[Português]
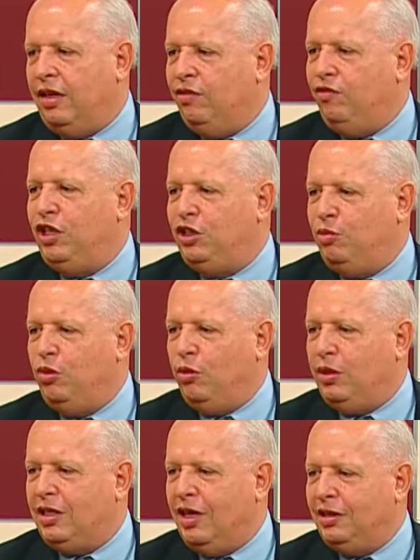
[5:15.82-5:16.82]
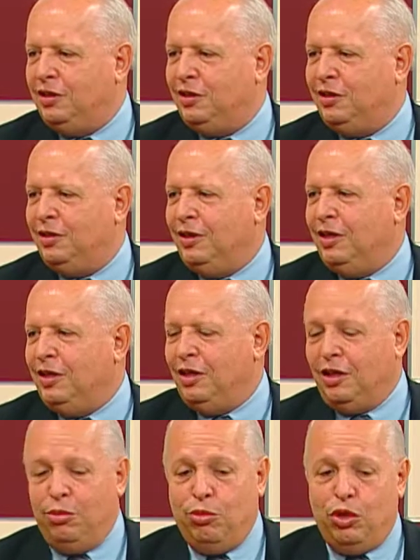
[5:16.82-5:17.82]
20 mil habitantes?
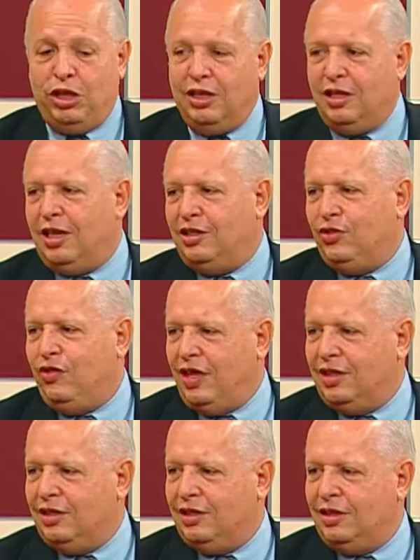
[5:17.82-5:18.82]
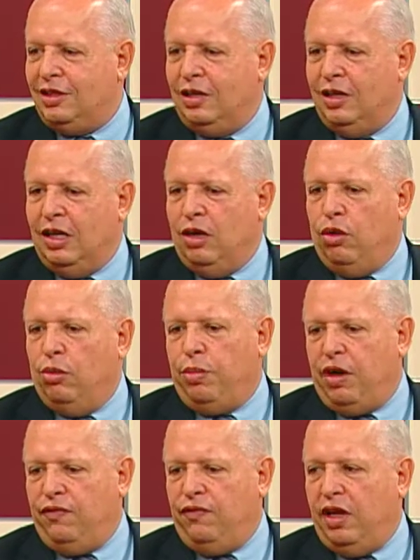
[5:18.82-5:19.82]
Então, uhum. muitas das vezes, o
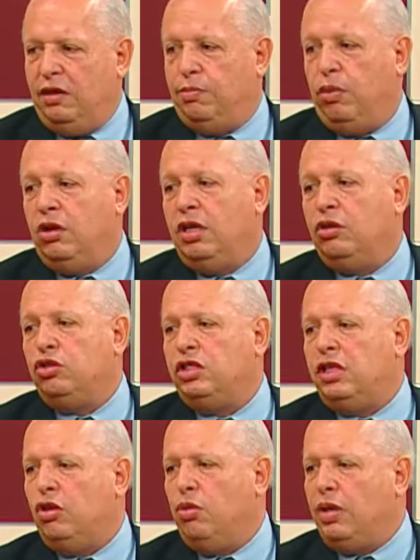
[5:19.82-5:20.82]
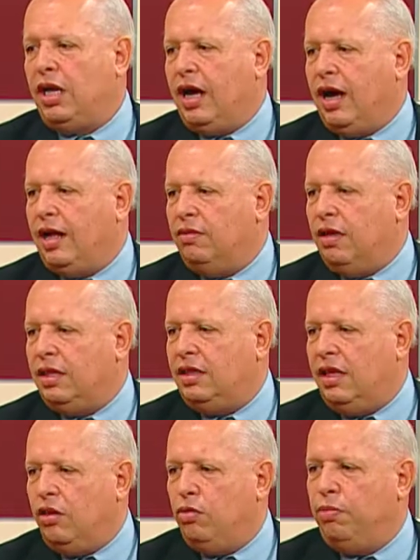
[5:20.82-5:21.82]
prefeito, por não ser obrigado a
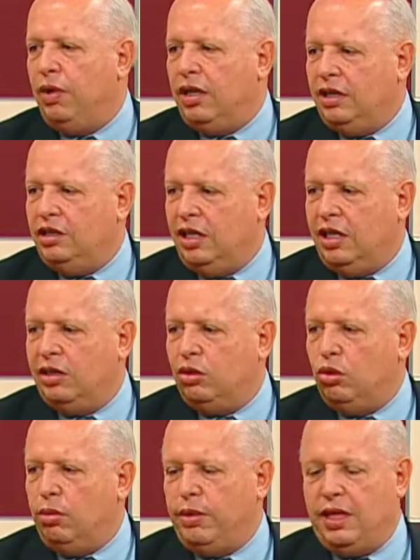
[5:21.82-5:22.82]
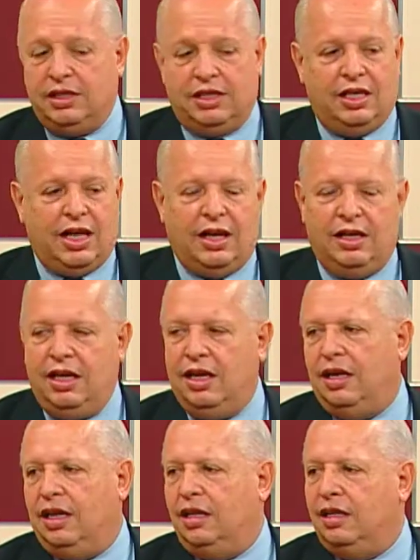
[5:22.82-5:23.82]
ter um plano diretor, porque a cidade
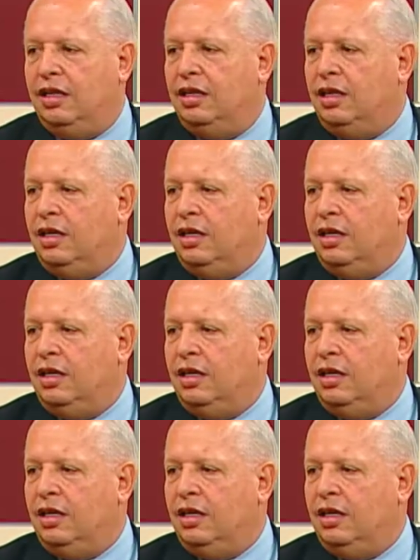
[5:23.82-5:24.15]
dele ainda